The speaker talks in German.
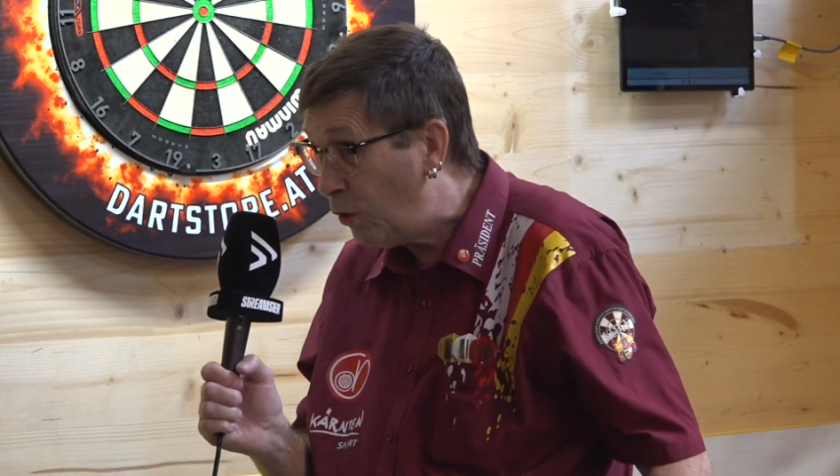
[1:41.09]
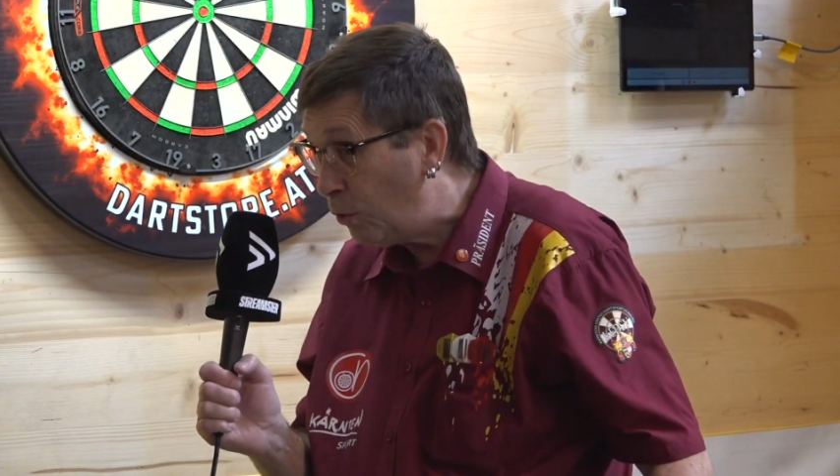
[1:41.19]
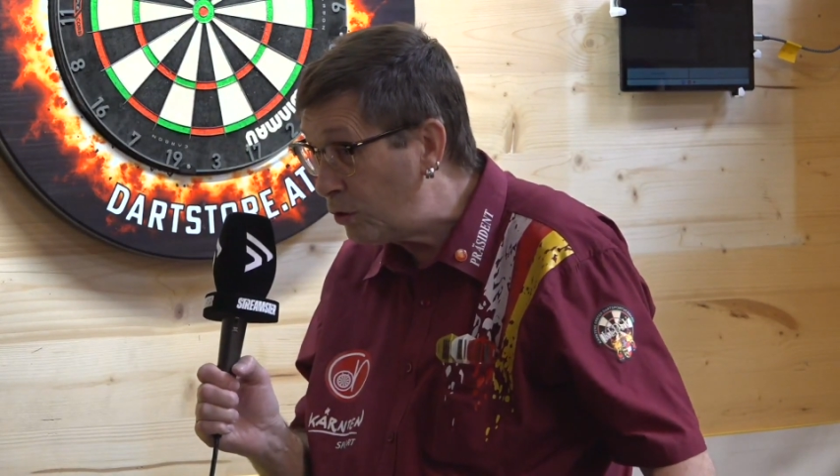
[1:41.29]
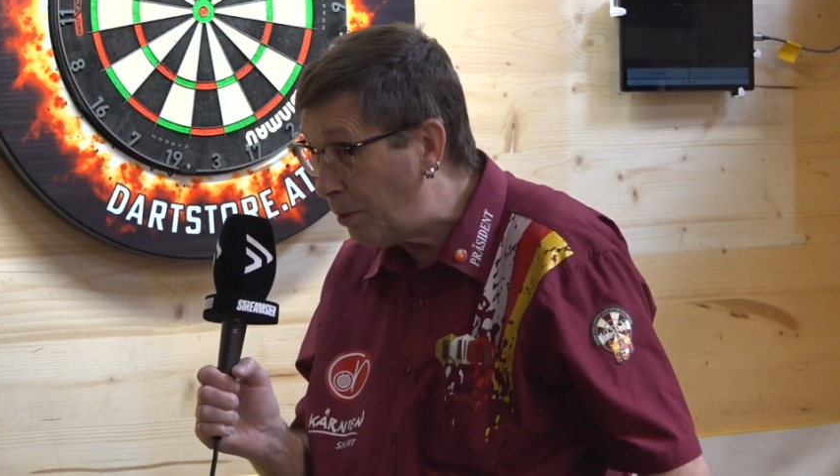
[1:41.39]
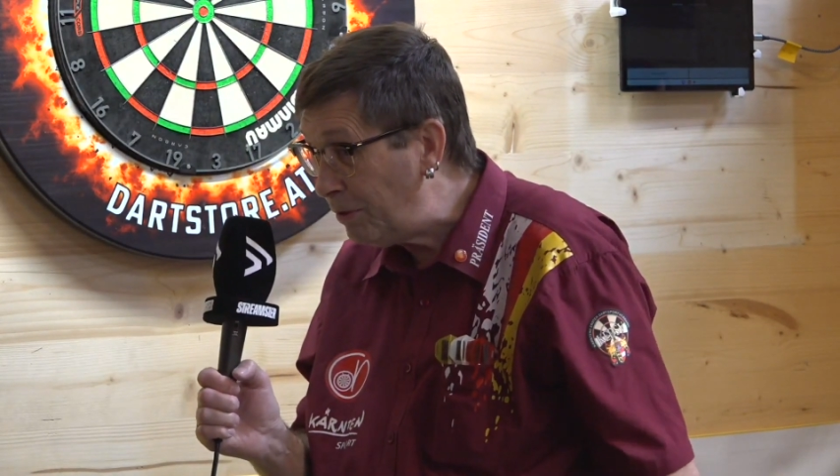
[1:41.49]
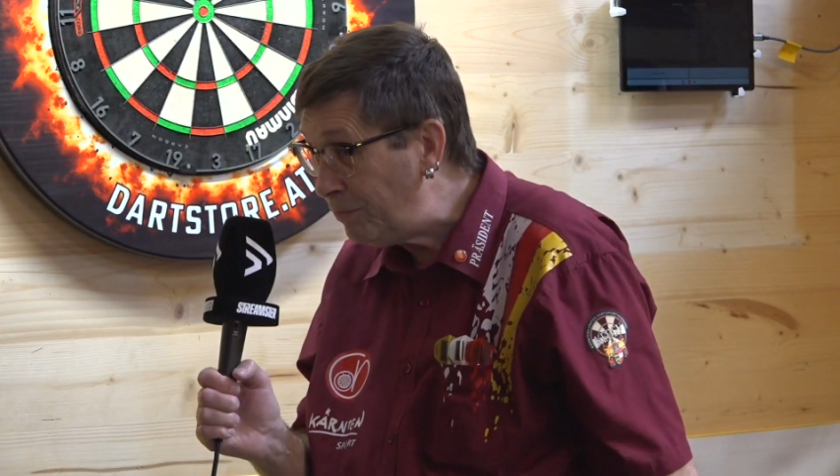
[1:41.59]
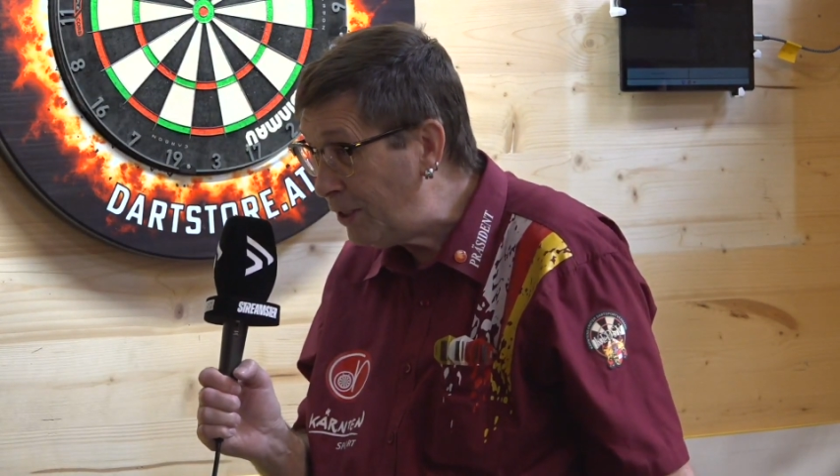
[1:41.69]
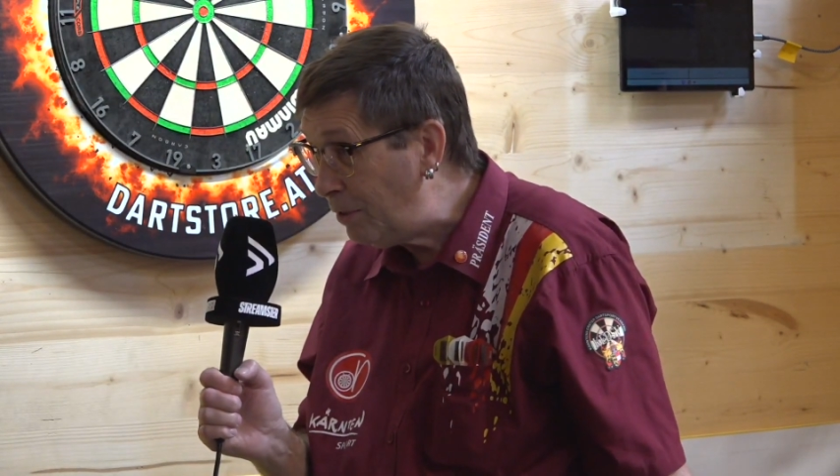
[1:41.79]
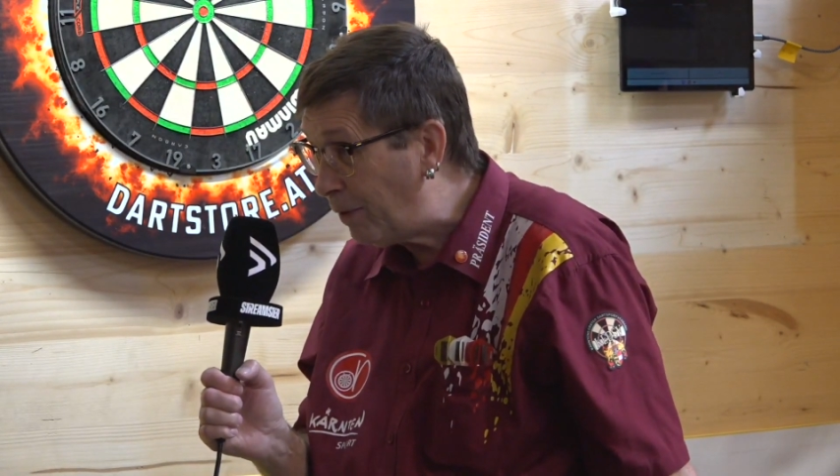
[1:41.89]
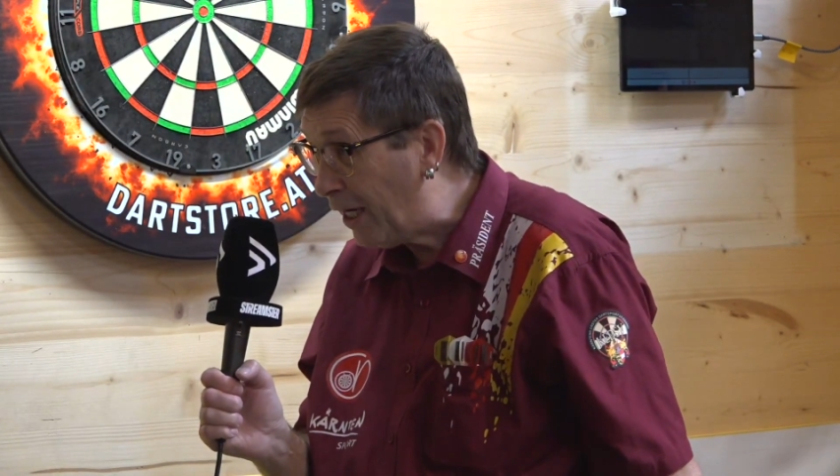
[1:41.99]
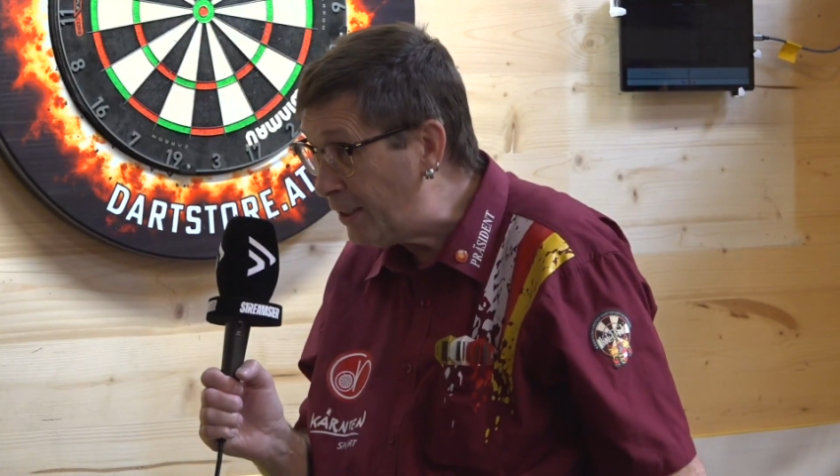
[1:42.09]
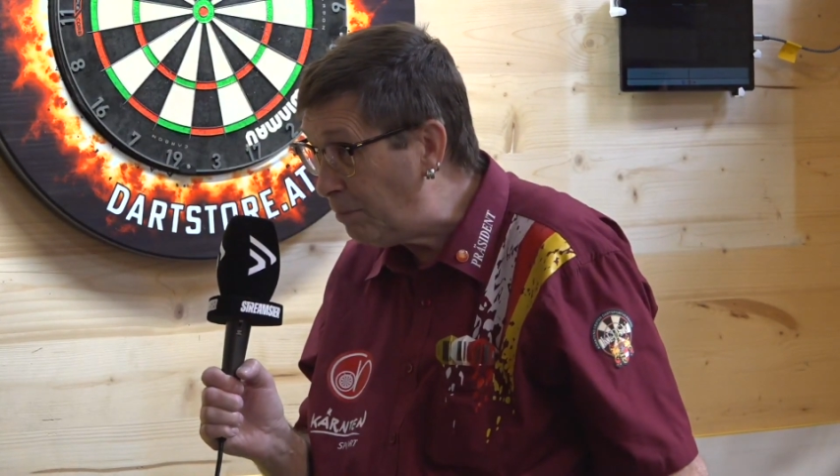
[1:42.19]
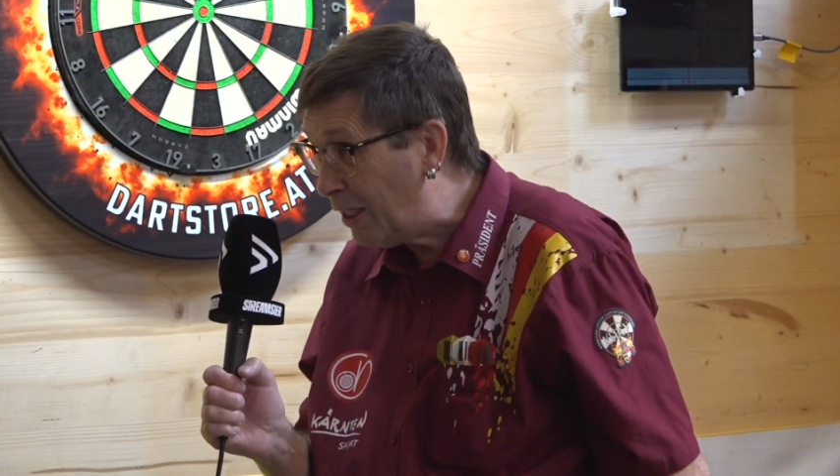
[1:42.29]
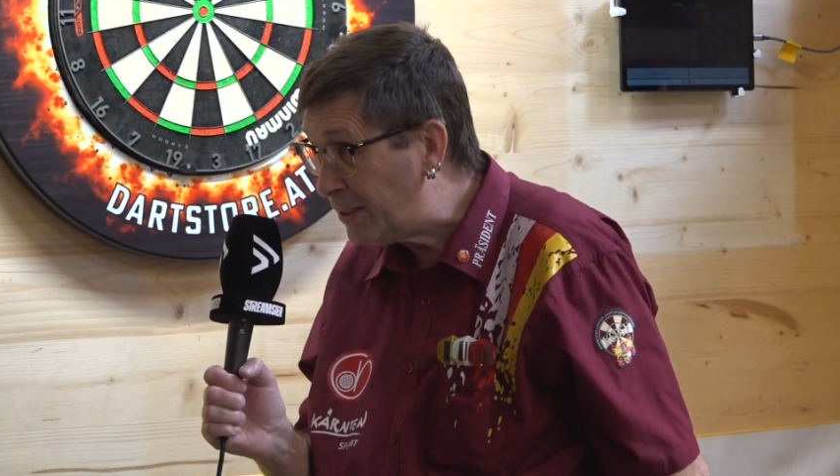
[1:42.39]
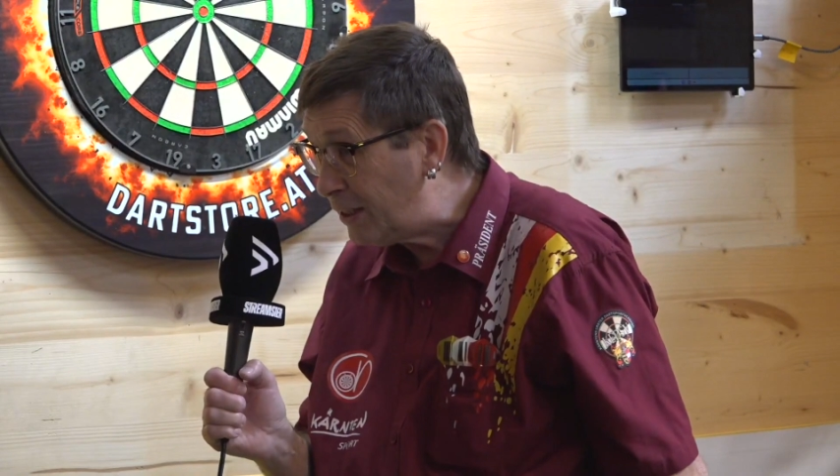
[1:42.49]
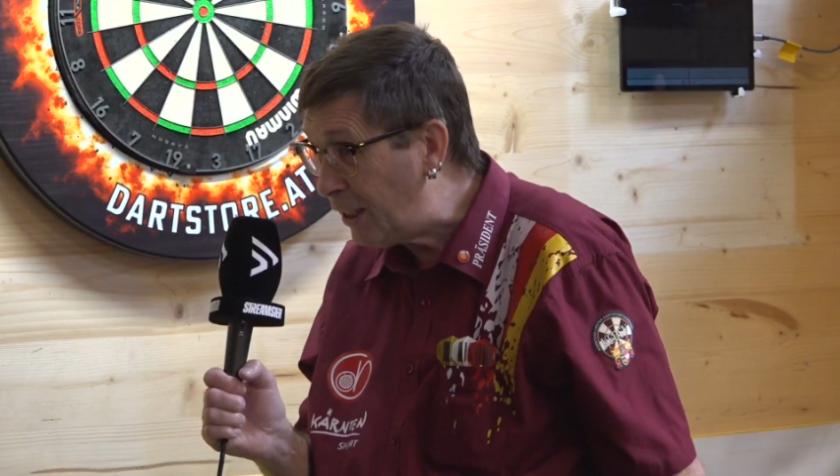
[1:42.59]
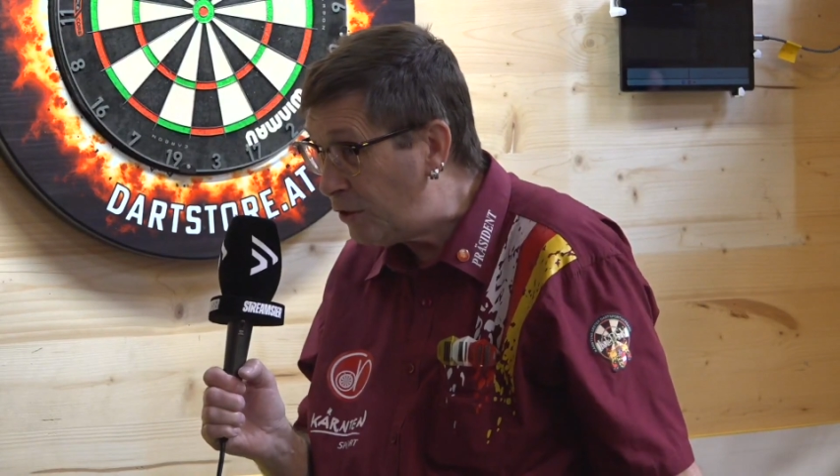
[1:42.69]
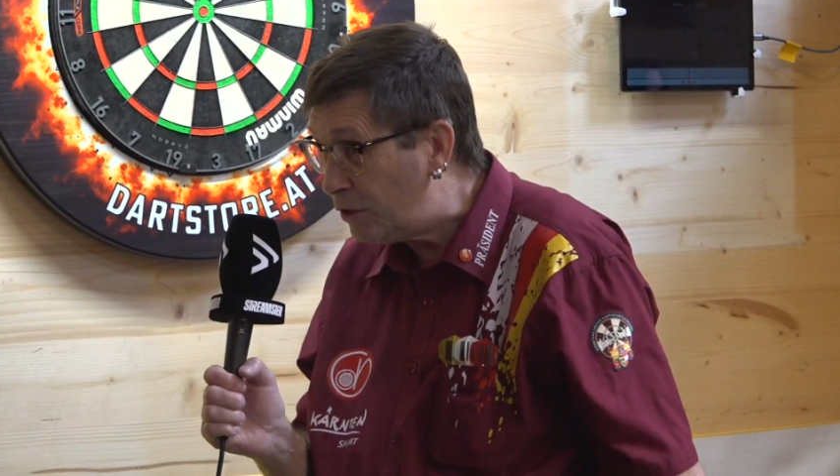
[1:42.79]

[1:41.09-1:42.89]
und damit wir in die breite Masse gehen,